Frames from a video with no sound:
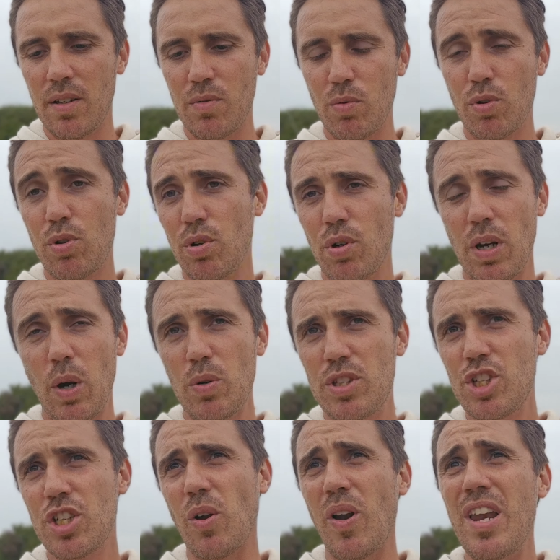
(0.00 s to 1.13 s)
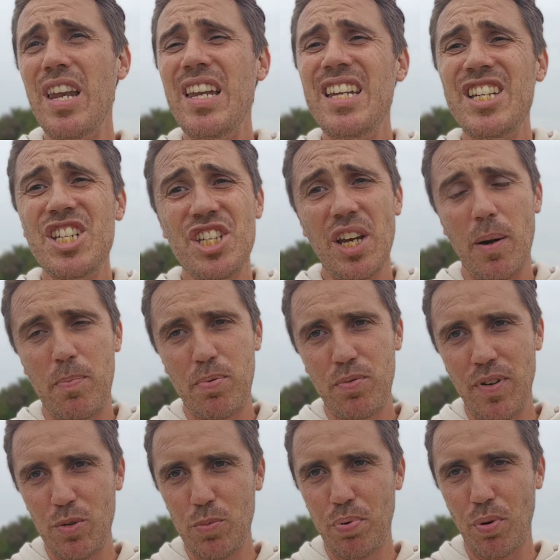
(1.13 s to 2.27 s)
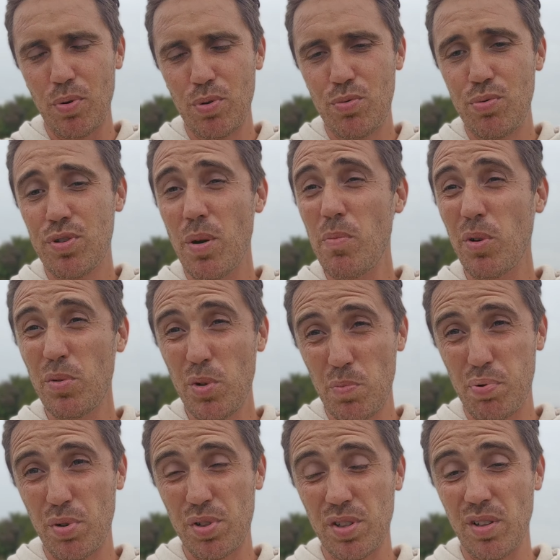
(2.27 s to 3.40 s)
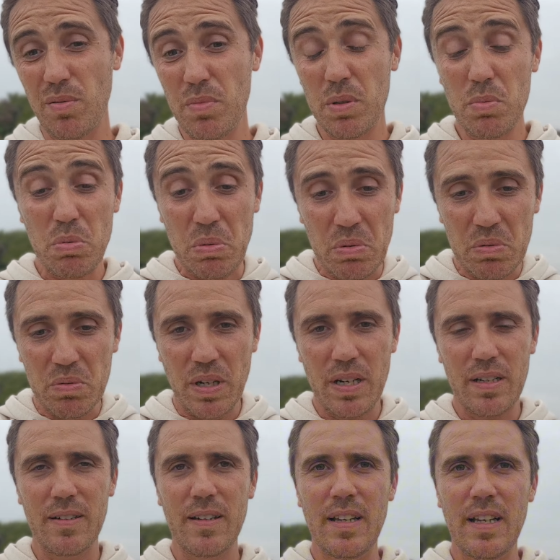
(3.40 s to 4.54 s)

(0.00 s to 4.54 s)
Donc là aussi, j'étais en légère plus-value pour le coup, seulement 2%, mais bon, voilà. Hein.